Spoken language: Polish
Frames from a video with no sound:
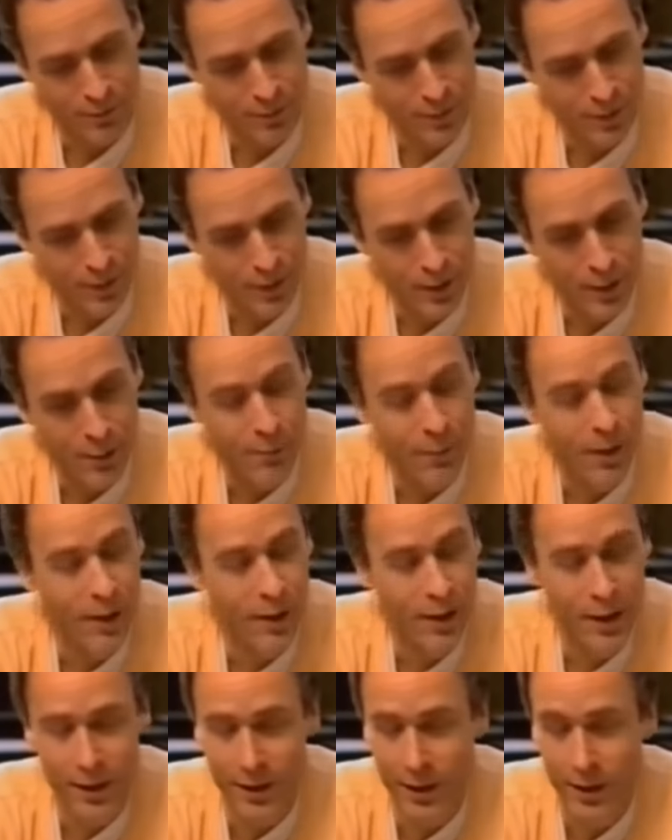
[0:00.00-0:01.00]
Takie
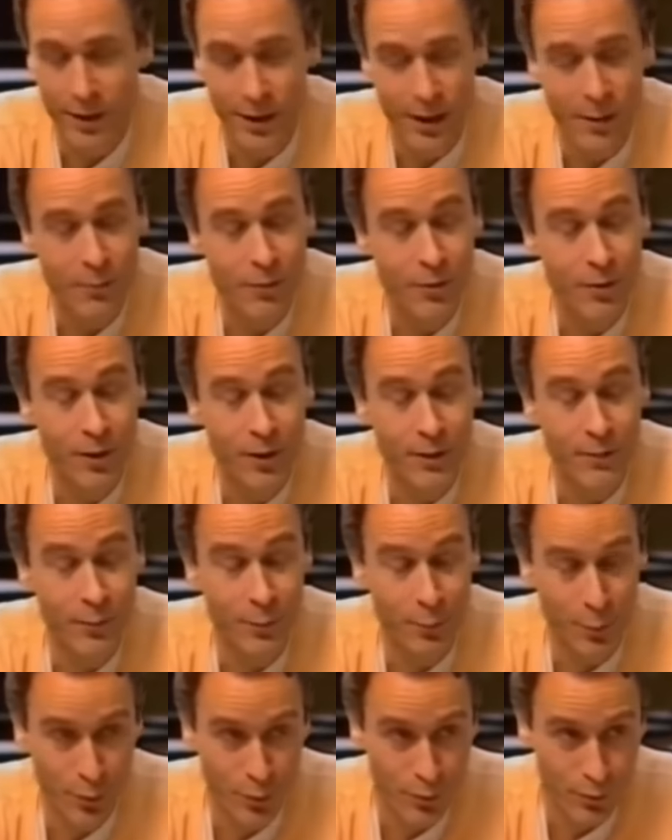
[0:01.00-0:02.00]
jest moje
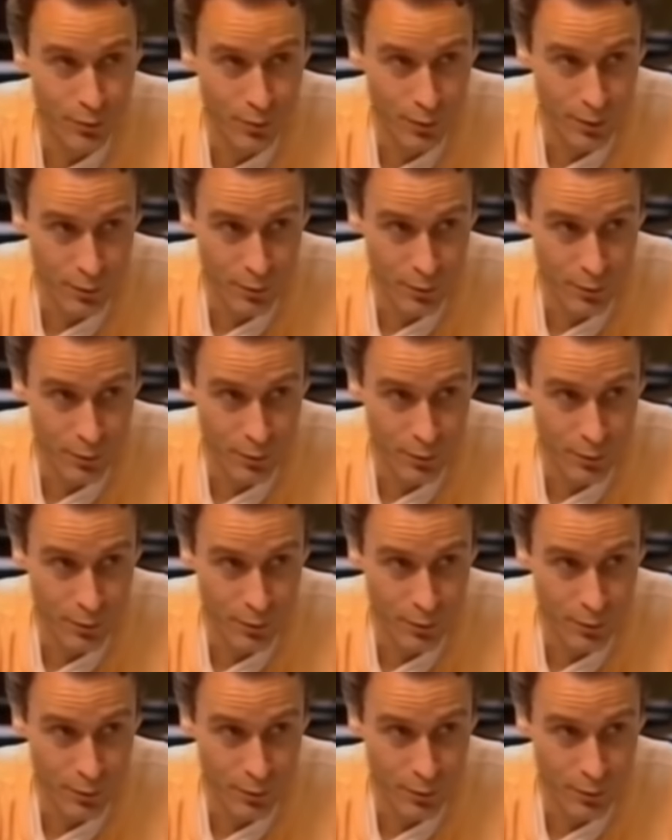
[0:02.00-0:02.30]
doświadczenie,